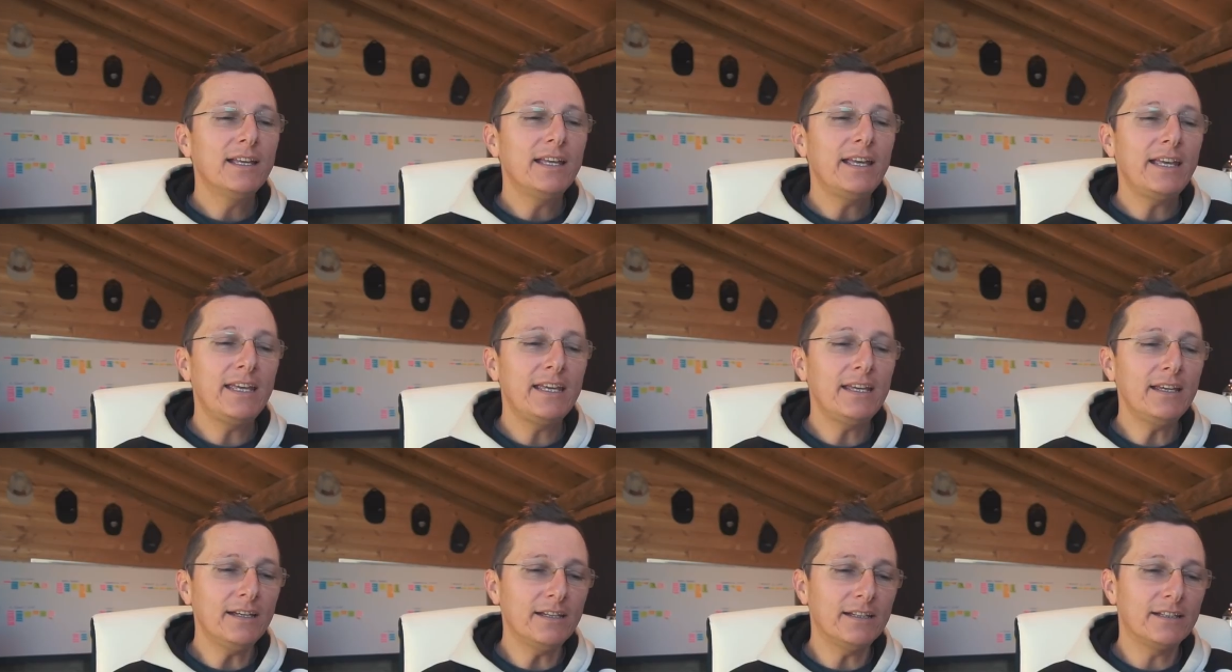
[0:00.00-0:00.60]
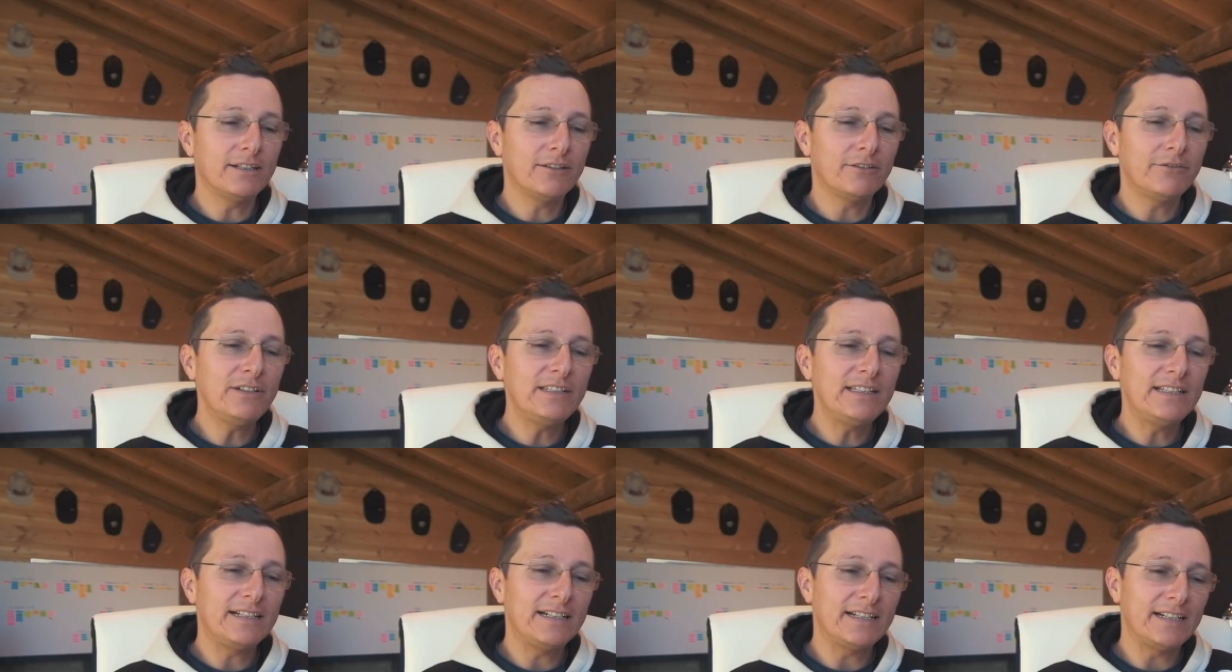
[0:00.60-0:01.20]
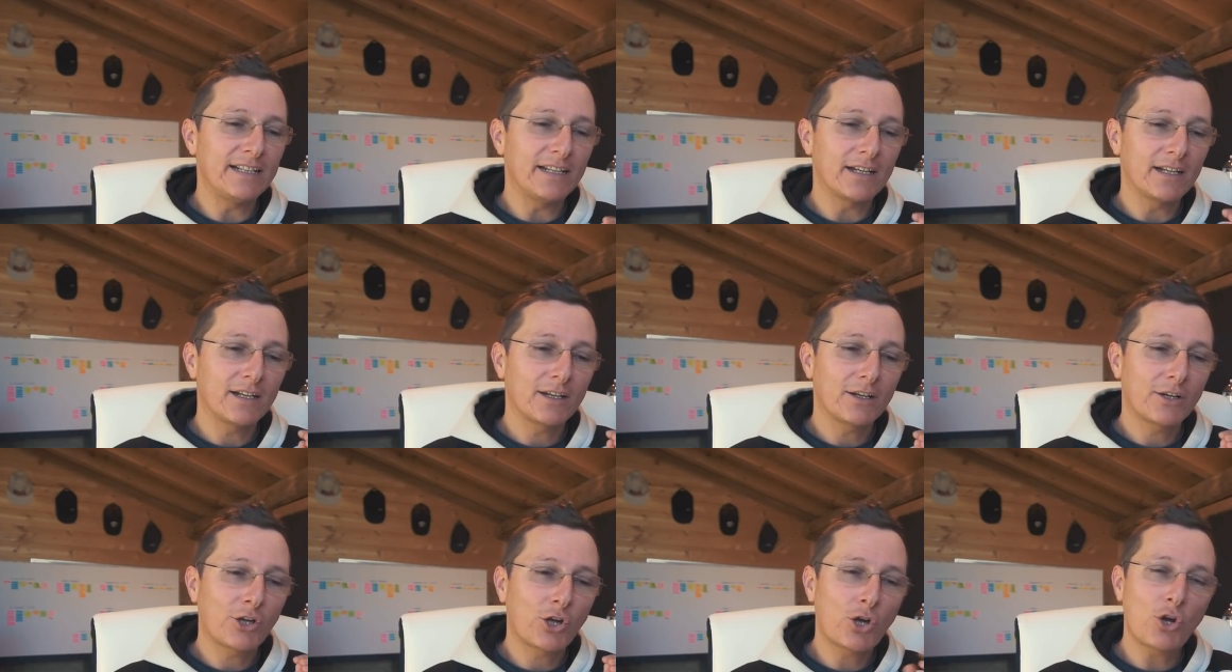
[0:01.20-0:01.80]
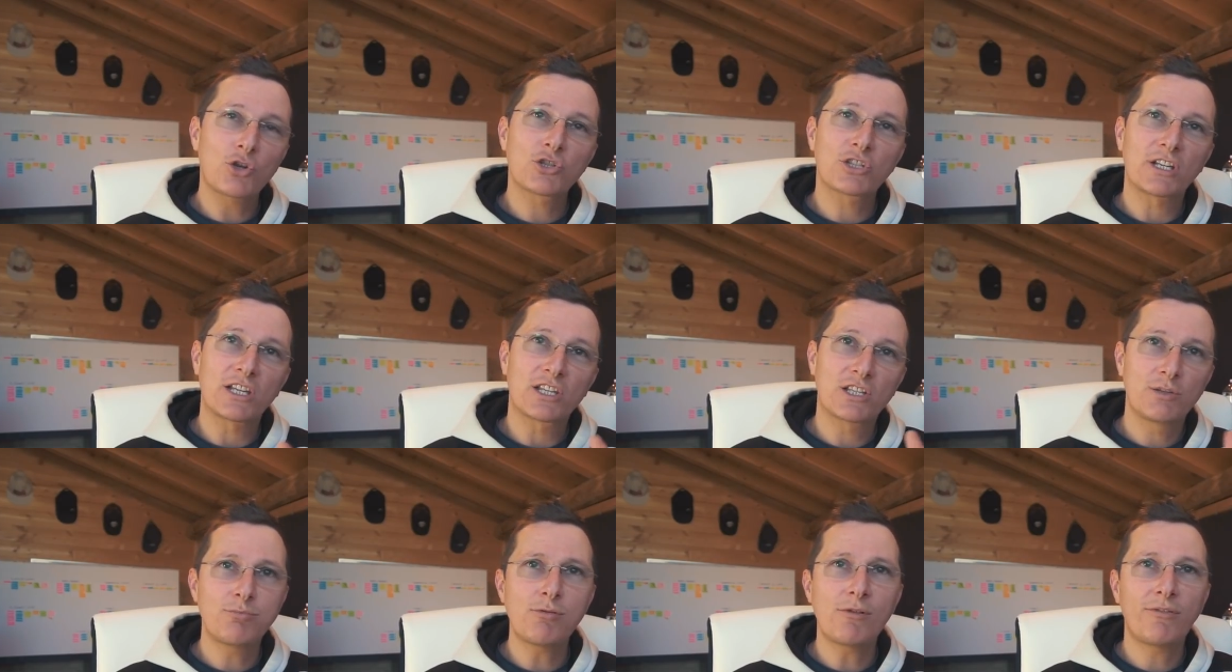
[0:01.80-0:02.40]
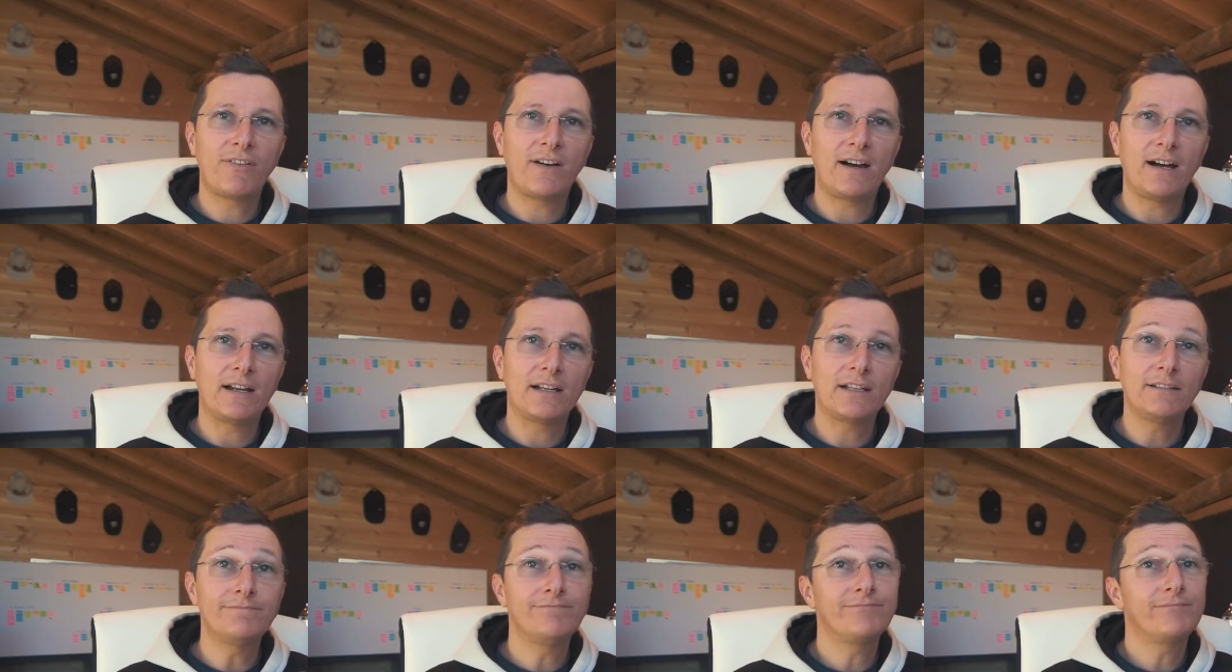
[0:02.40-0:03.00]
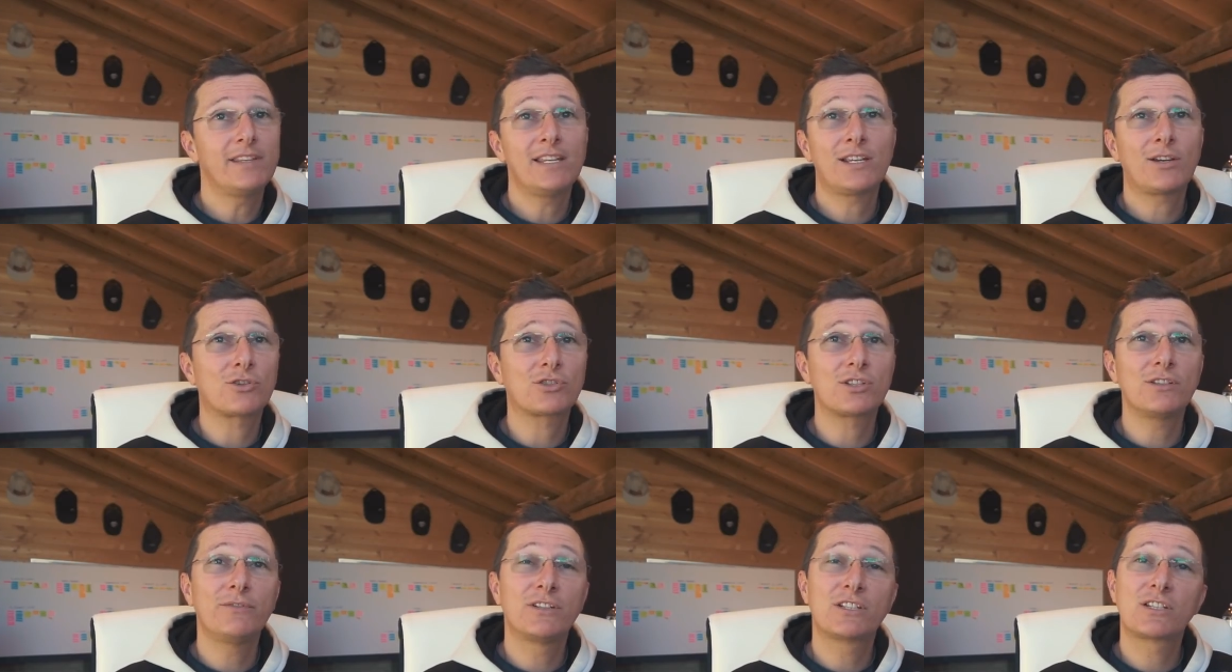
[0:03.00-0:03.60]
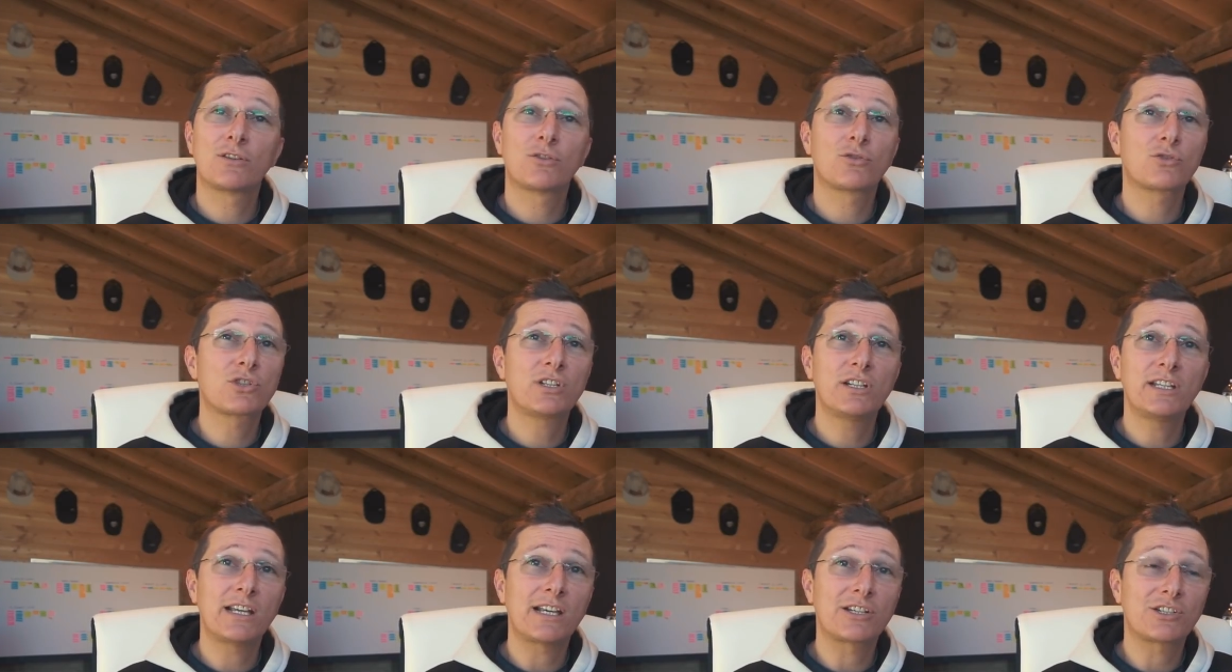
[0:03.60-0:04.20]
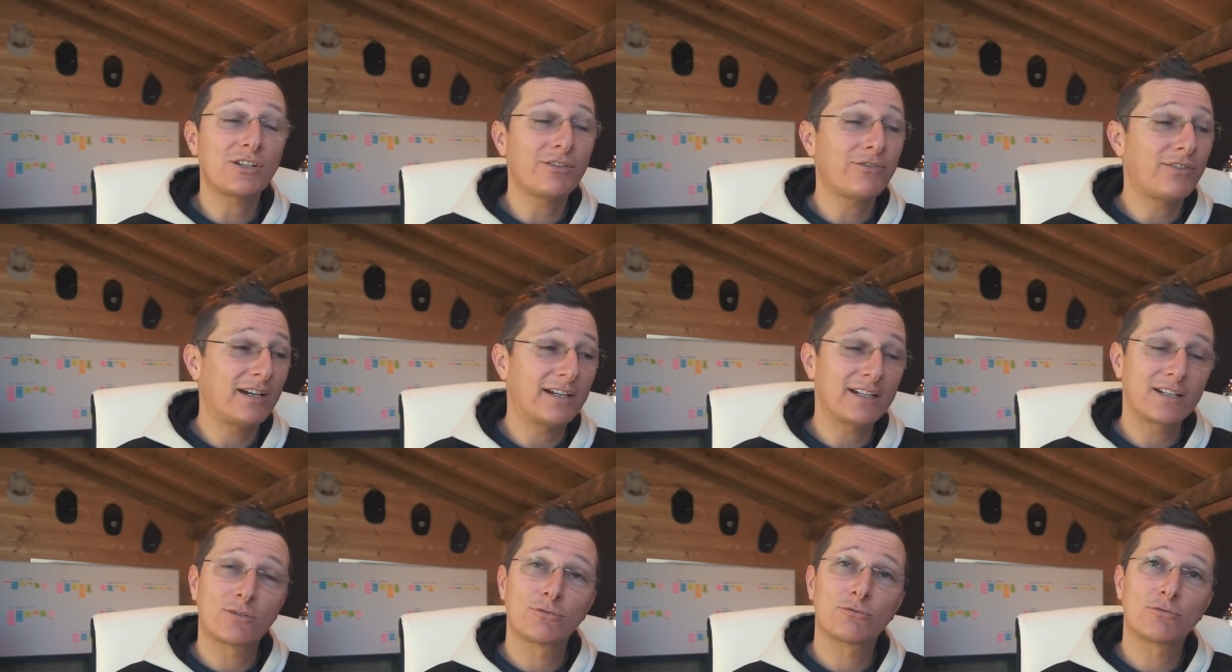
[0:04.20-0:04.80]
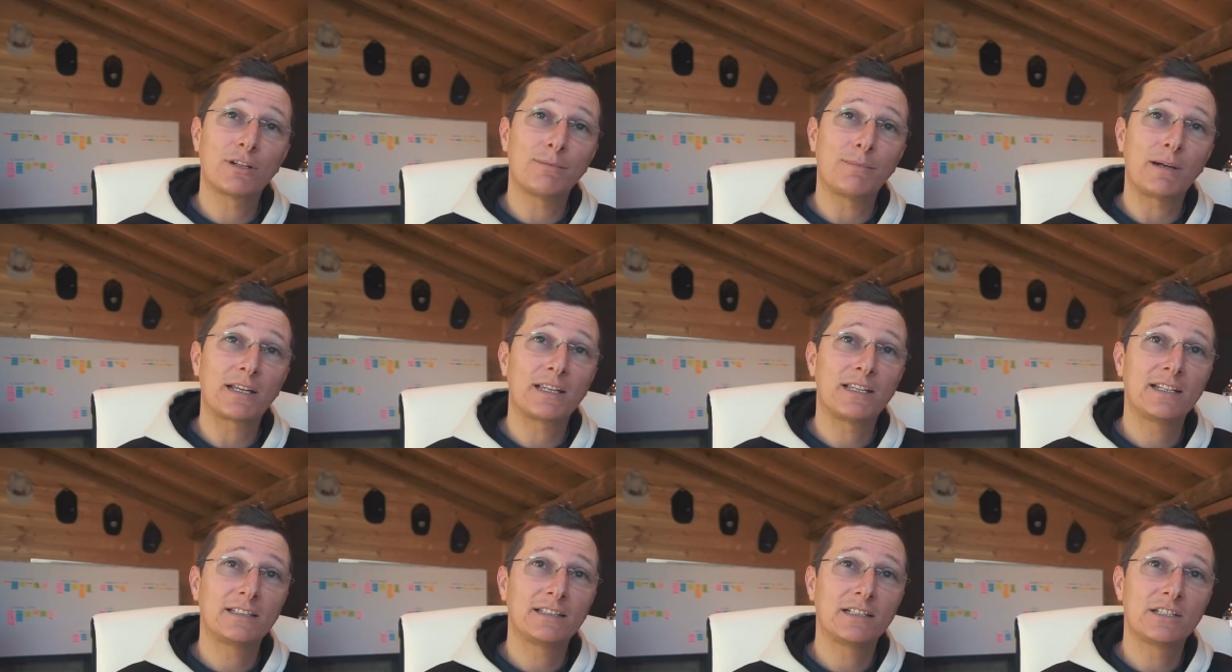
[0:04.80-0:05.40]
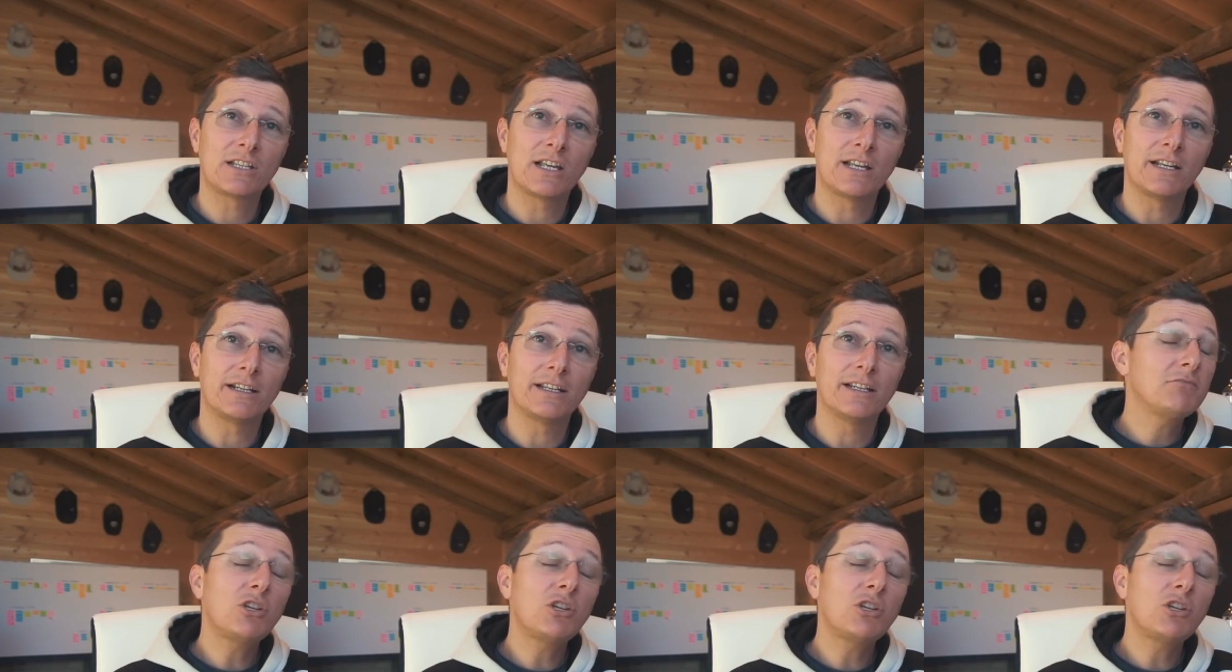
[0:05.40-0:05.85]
e eh, vedere cosa si può fare e cosa invece non si riesce a fare con una macchina del genere.